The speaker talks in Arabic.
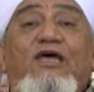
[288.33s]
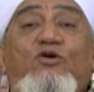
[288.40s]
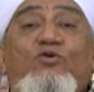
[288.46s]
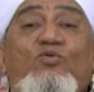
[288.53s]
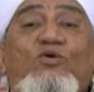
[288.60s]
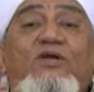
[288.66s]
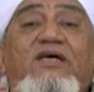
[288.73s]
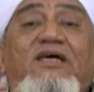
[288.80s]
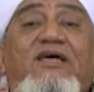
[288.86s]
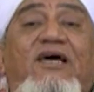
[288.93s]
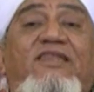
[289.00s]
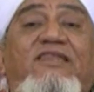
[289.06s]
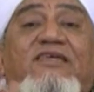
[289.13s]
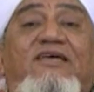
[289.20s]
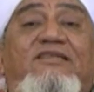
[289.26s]
يولي
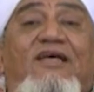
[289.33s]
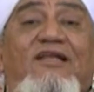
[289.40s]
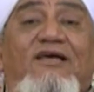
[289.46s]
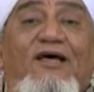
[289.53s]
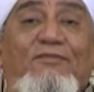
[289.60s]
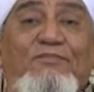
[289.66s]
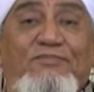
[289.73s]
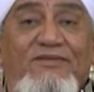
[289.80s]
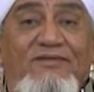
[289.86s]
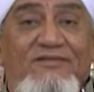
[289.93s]
قضية القلب